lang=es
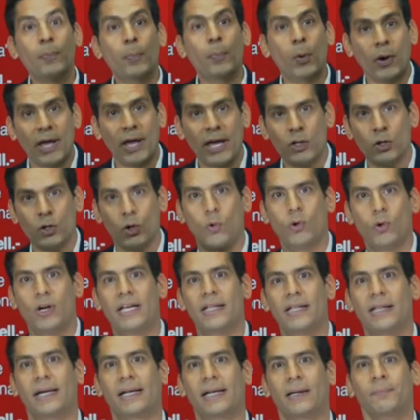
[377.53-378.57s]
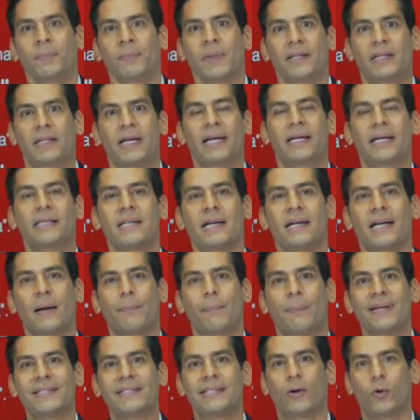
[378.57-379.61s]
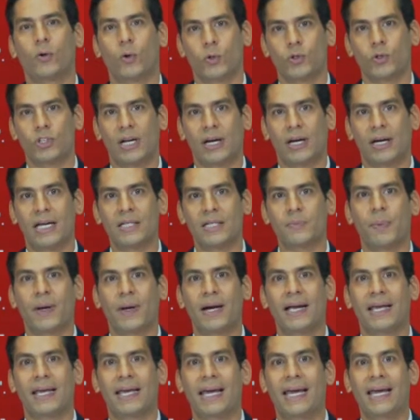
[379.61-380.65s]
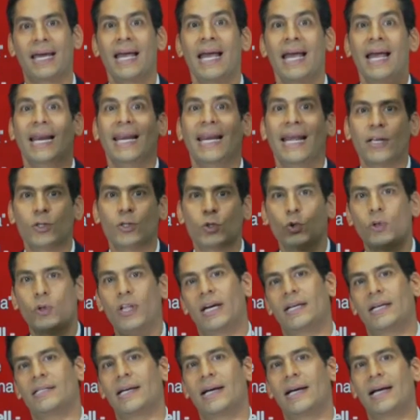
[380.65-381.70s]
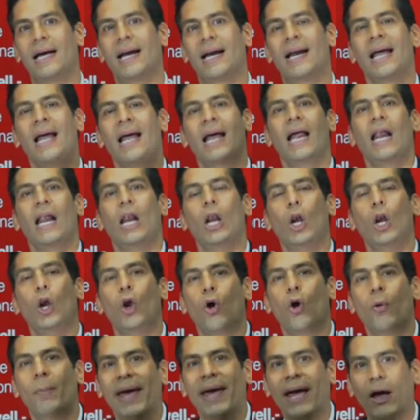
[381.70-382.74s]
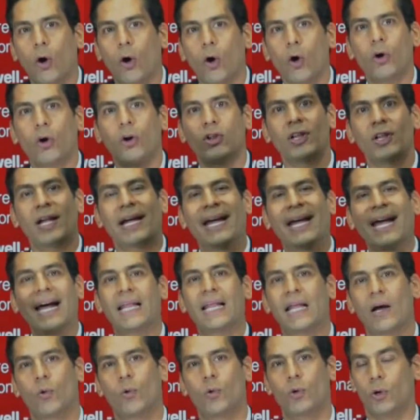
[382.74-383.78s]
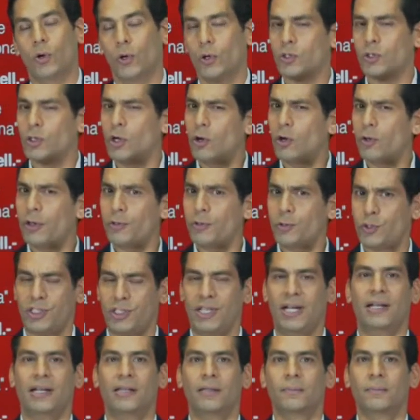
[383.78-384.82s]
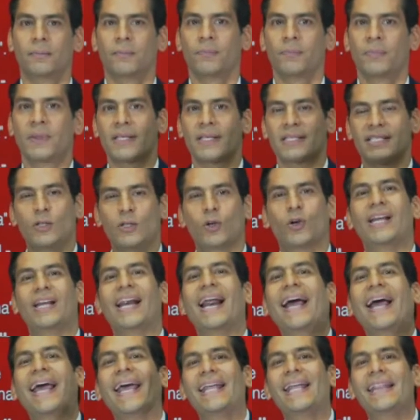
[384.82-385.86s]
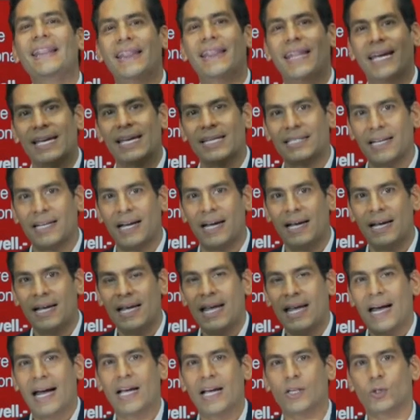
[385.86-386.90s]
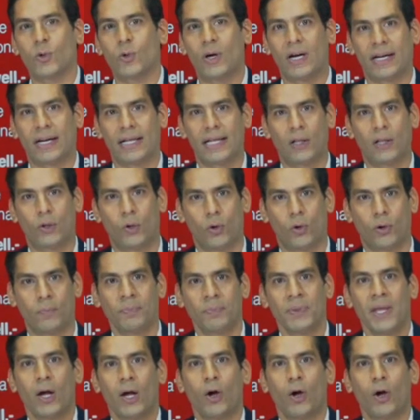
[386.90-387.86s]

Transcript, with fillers: Y por ello un líder tiene que ser capaz de conocerlas para que le ayuden a sacar lo mejor de cada uno, no solo de usted, sino de la gente que está a su alrededor.